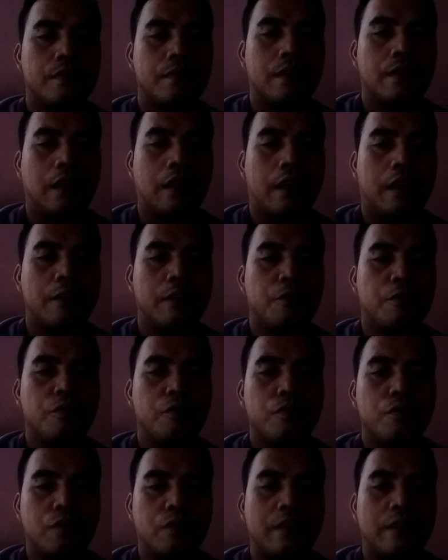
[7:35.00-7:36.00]
Ya, itu
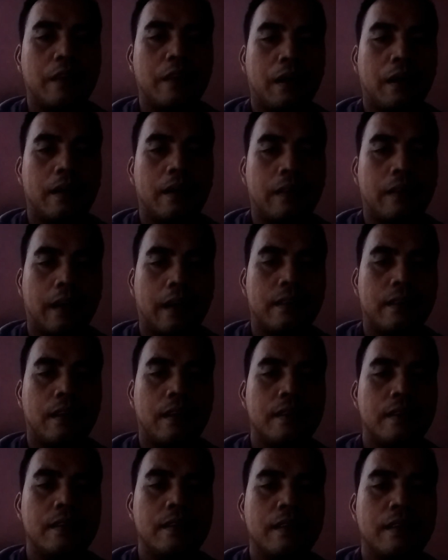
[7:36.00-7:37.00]
udah saya katakan
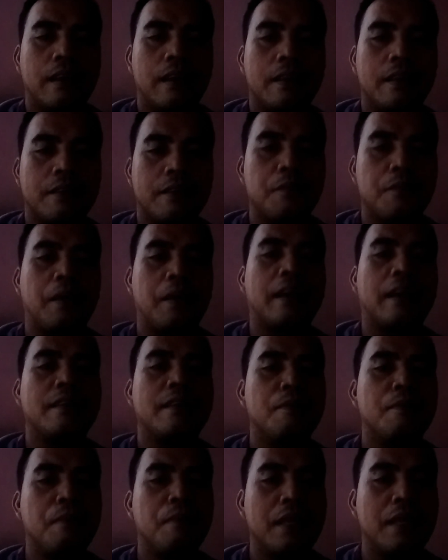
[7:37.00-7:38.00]
tadi ini hanya sebagai
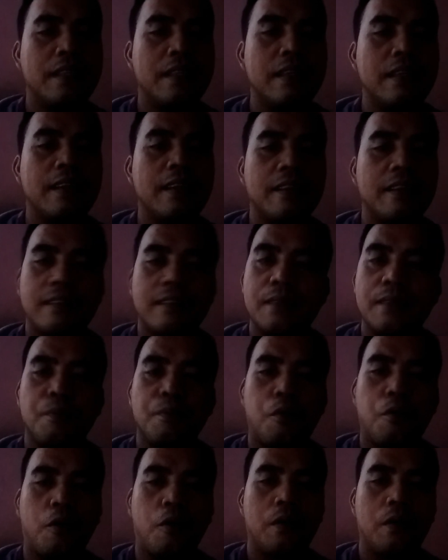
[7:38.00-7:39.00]
media dan
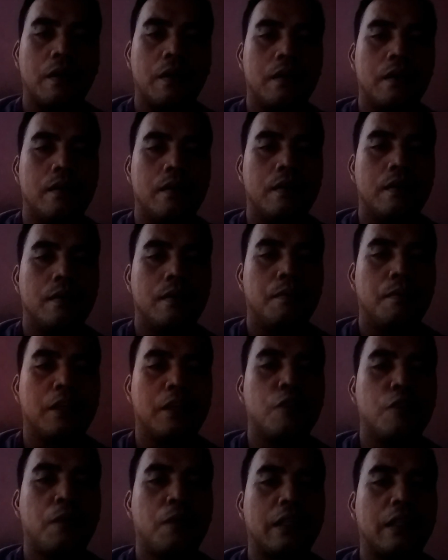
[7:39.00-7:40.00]
simbol
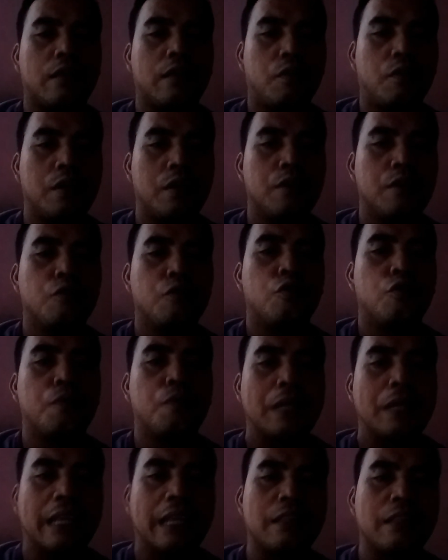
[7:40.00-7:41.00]
bagi umat Katolik untuk
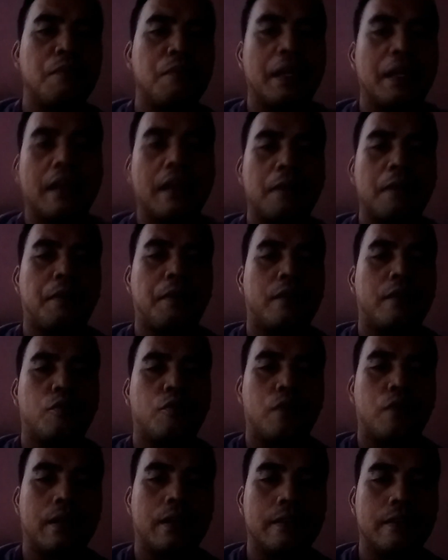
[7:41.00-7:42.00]
mengingatkan mereka kepada
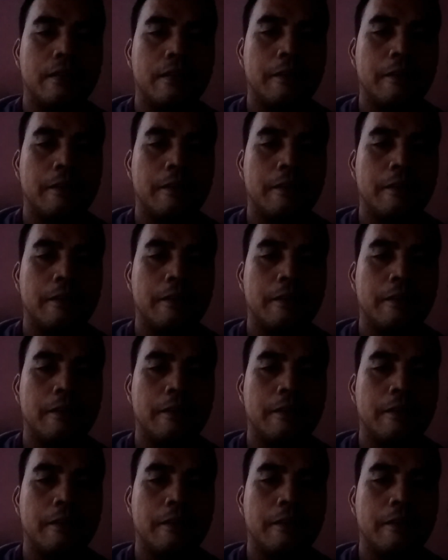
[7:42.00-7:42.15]
Tuhan.